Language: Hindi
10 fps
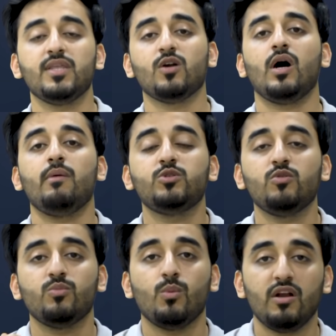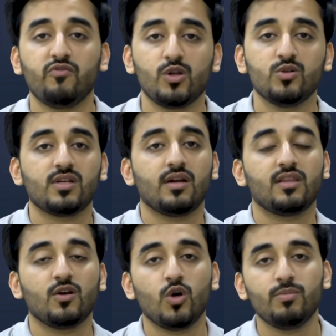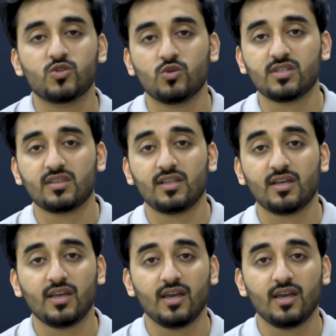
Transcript: आप देखो आप जो मोबाइल फ़ोन यूज़ कर रहे थे कोई भी सोच सकता था